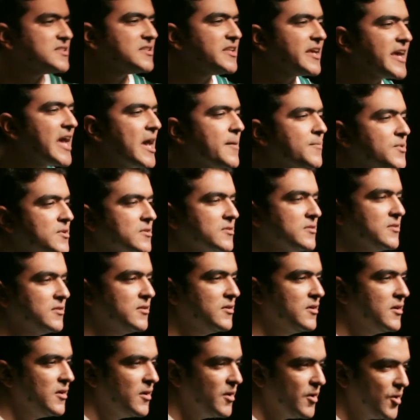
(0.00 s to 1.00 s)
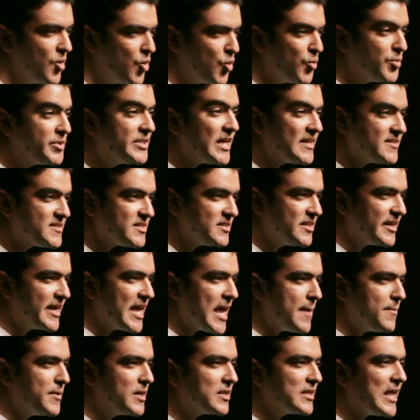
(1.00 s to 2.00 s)
سيدي جابر وميدان سيدي
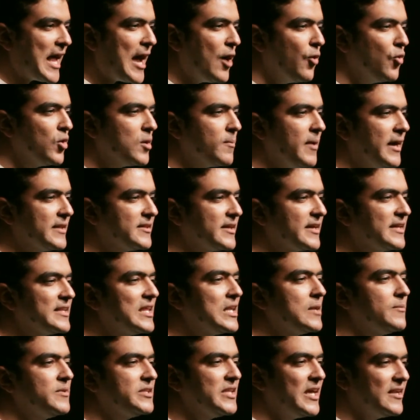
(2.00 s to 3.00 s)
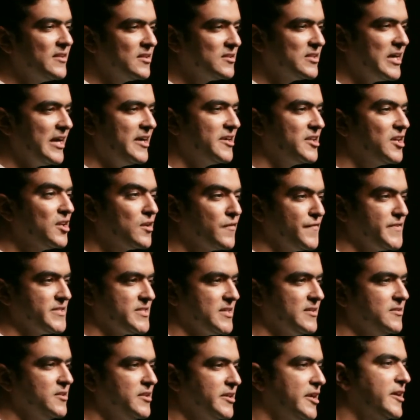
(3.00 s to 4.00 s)
جابر اتحول بعد كده لميدان التحرير في
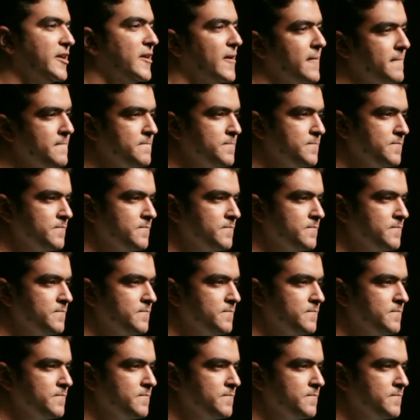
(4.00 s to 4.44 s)
اسكندريه